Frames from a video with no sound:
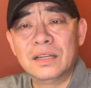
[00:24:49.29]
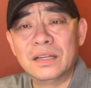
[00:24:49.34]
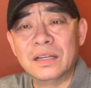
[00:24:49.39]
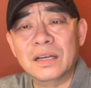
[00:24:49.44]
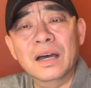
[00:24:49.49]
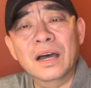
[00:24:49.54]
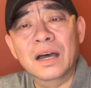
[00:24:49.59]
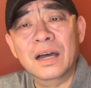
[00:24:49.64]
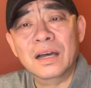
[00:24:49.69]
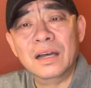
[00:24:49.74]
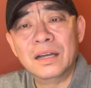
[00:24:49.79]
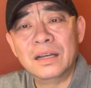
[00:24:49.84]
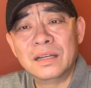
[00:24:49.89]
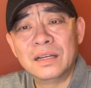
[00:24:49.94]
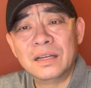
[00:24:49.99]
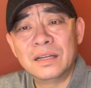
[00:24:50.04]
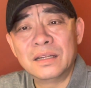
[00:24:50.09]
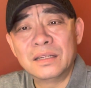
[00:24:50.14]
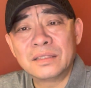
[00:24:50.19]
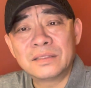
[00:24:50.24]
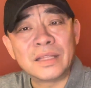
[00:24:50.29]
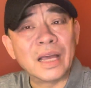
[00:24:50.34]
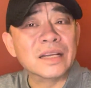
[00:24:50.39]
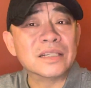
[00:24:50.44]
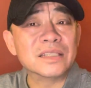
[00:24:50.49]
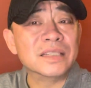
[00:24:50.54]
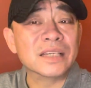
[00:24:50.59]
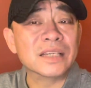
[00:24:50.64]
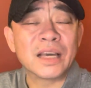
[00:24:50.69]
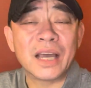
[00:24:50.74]
啊，但
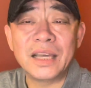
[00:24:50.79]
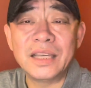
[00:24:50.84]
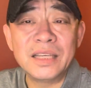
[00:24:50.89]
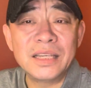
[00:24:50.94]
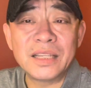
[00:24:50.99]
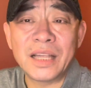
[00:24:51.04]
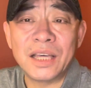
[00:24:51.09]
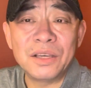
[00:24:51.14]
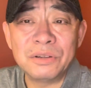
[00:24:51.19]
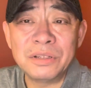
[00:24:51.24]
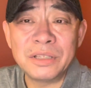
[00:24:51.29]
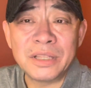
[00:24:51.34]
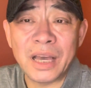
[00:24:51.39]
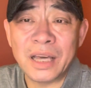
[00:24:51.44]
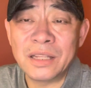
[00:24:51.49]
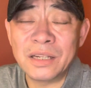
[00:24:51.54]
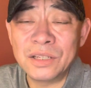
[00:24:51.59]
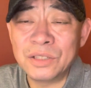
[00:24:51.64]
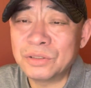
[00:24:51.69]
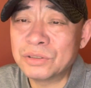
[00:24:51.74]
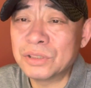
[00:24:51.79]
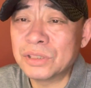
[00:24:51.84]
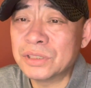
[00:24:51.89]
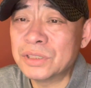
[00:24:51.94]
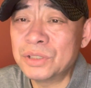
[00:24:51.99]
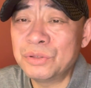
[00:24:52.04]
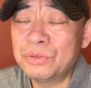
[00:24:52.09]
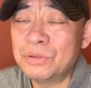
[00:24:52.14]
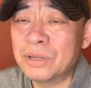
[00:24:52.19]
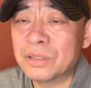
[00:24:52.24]
是你看一代又一代的流行
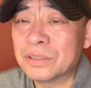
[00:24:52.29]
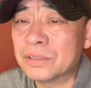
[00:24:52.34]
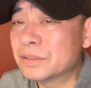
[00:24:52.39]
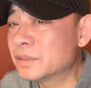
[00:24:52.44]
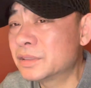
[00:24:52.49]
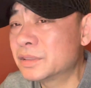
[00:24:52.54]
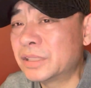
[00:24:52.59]
音乐，